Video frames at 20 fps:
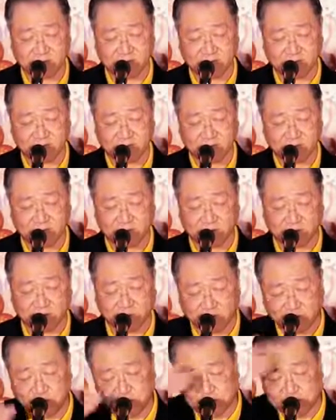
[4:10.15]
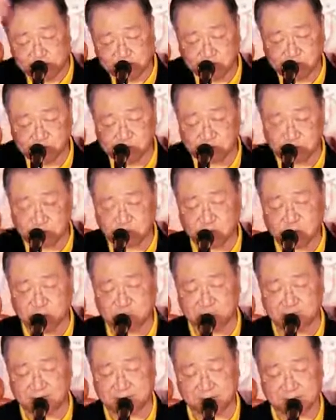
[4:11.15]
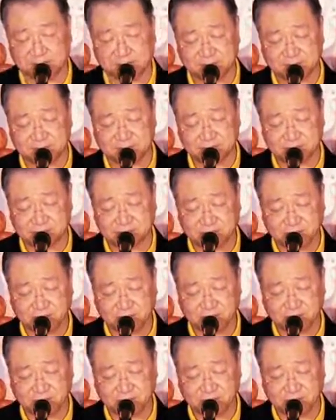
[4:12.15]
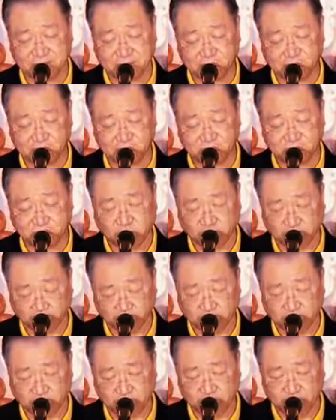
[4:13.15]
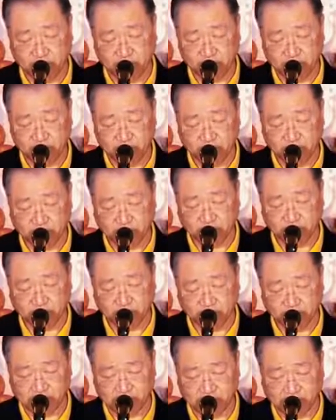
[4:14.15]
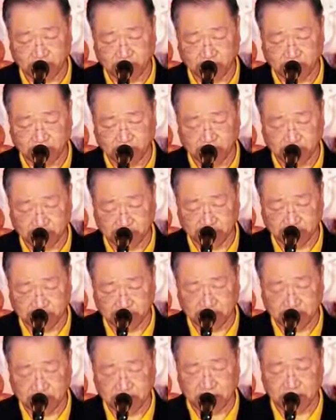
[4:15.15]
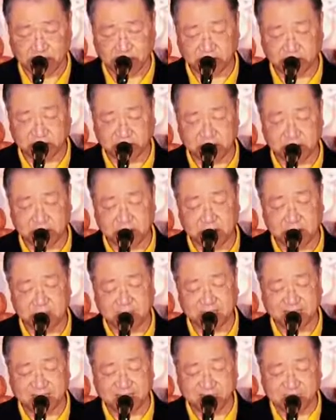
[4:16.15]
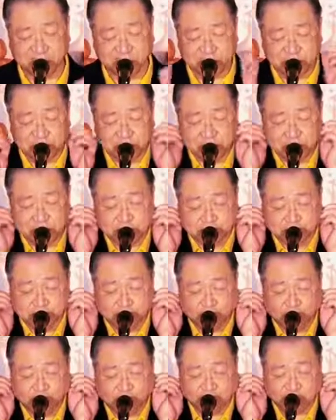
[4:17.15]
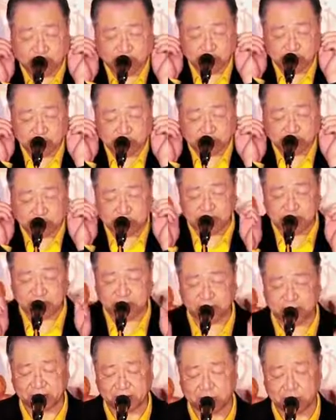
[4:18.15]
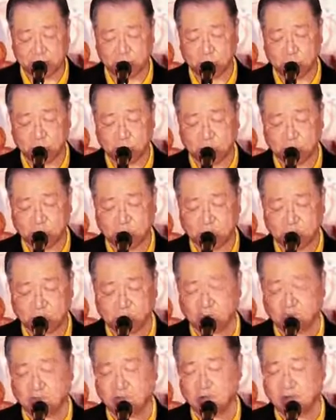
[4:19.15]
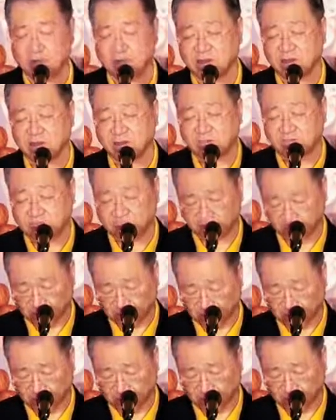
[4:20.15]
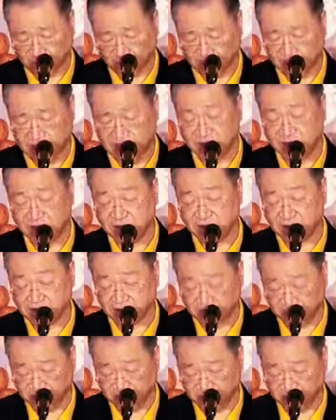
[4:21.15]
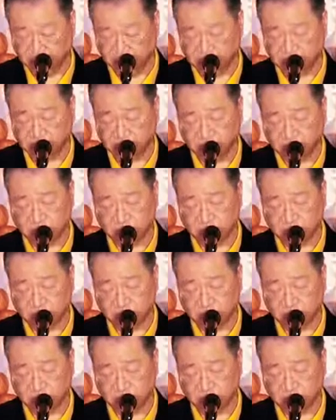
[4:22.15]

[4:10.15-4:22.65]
嗯。头发往后梳的嘛，是的，鼻子，他好像他妈妈年轻的时候这里挂两个东西的，耳朵上，年轻的时候，